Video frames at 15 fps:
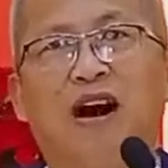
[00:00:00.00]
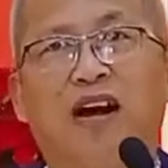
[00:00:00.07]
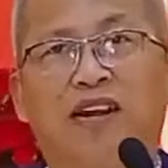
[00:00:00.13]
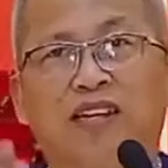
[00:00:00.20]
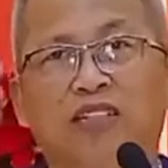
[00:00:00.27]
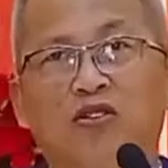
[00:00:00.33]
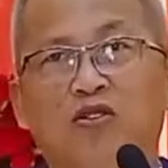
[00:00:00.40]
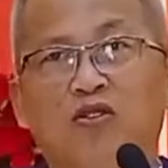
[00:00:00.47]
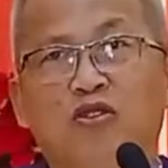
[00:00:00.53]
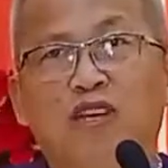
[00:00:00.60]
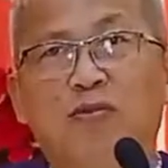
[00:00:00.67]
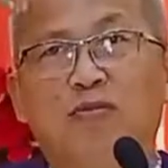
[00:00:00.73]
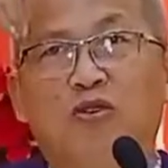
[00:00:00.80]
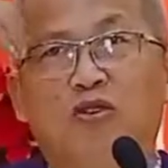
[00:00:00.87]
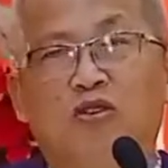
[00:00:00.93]
ang nisod
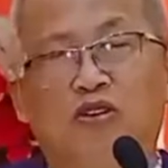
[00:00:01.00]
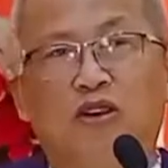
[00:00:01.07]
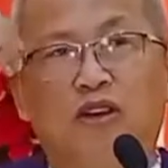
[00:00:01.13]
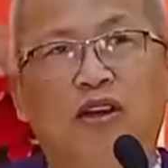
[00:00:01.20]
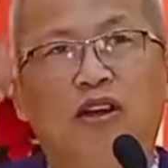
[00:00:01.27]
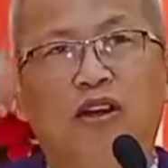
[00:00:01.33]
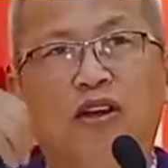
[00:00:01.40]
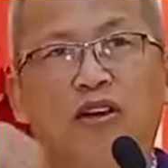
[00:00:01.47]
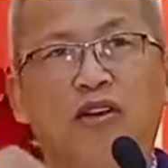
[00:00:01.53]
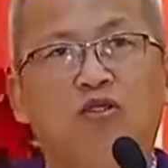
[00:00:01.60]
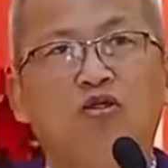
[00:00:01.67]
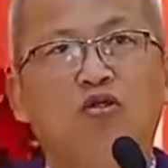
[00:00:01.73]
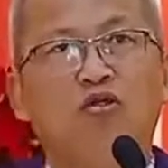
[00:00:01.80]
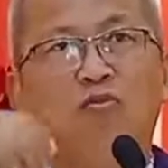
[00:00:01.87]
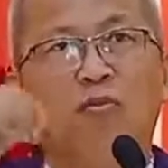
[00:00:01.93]
ni Moron,
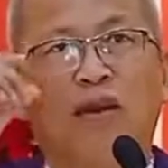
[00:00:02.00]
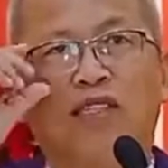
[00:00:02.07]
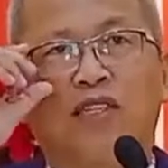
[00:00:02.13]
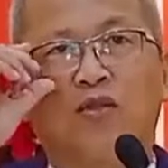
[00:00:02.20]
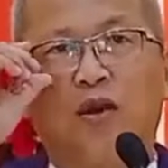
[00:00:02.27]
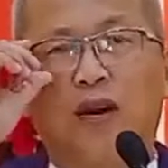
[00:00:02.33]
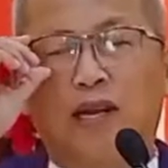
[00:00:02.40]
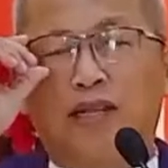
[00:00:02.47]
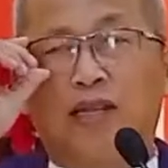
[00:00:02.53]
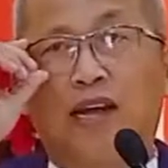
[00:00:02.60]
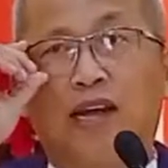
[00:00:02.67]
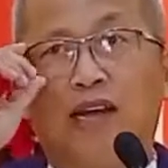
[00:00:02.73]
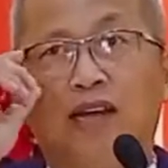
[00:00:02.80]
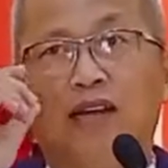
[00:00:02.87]
gugmas kwarta.